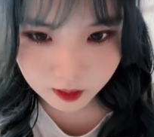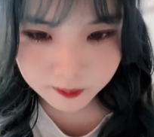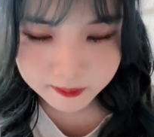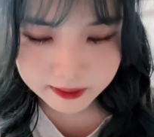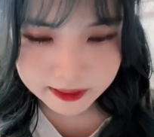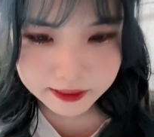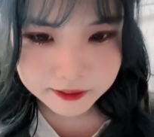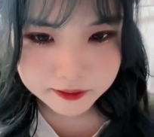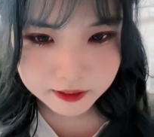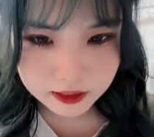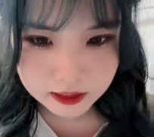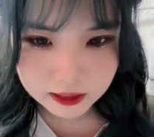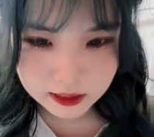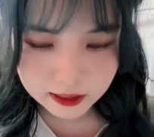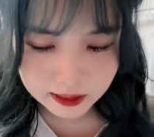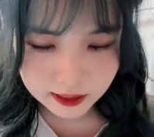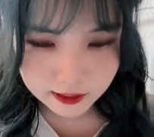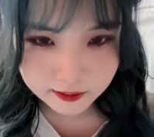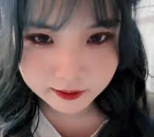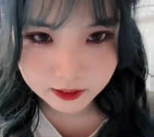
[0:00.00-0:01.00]
明天房
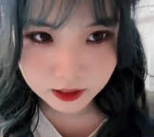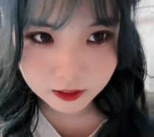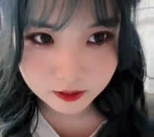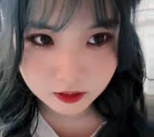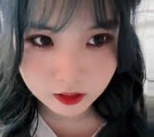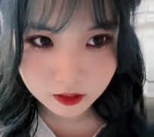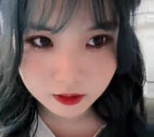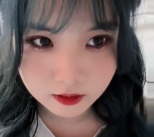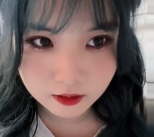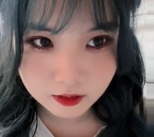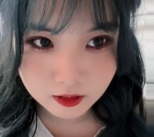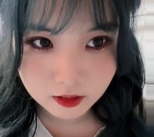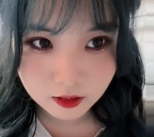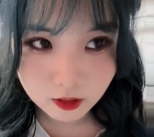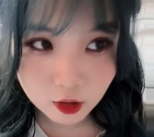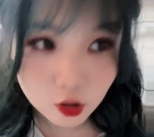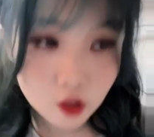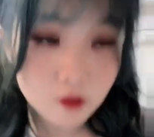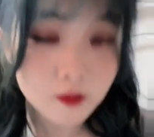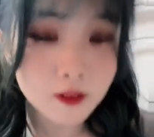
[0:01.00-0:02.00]
间看发疯，
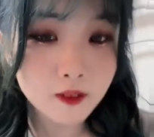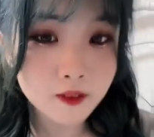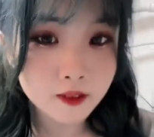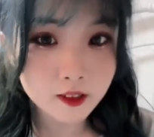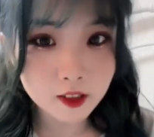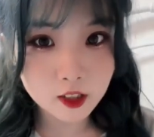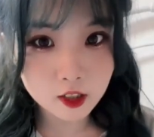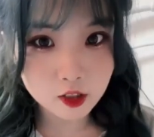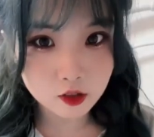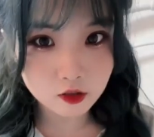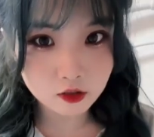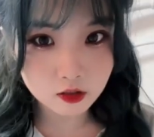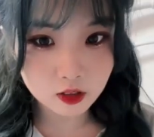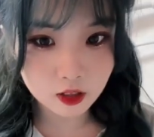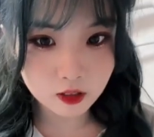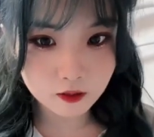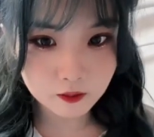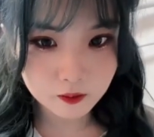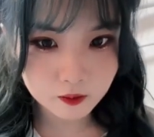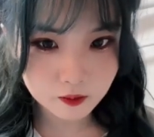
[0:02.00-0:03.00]
说不定我能忍住
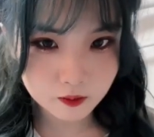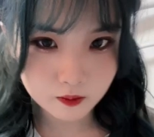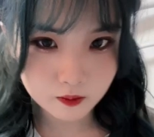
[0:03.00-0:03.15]
呢。